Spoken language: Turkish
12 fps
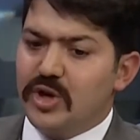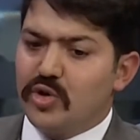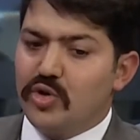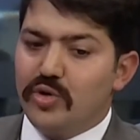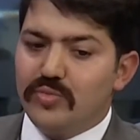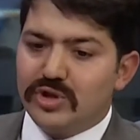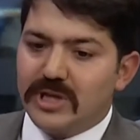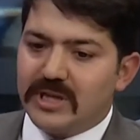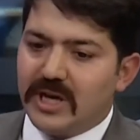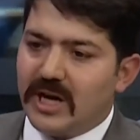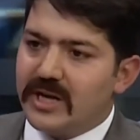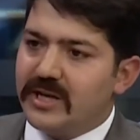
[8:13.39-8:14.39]
Köyümüzde
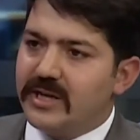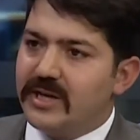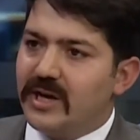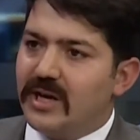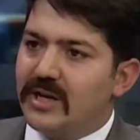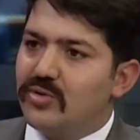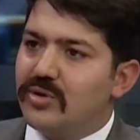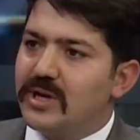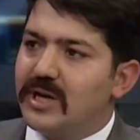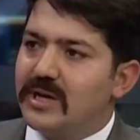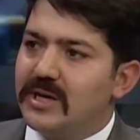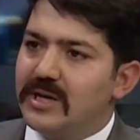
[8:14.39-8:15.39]
tarihi alan
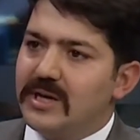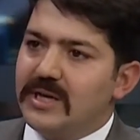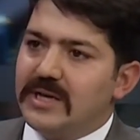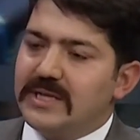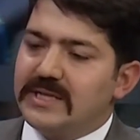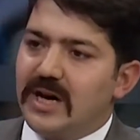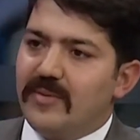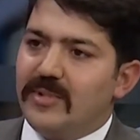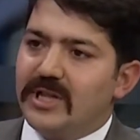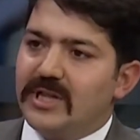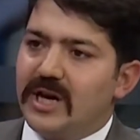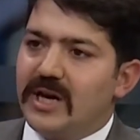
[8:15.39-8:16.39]
olarak
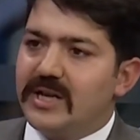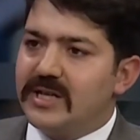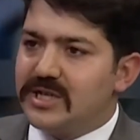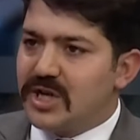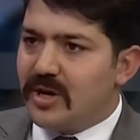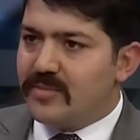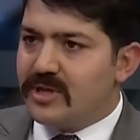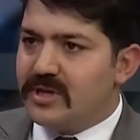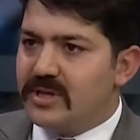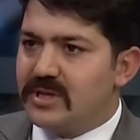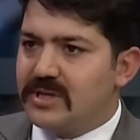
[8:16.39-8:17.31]
Sağman Tarihi Cami,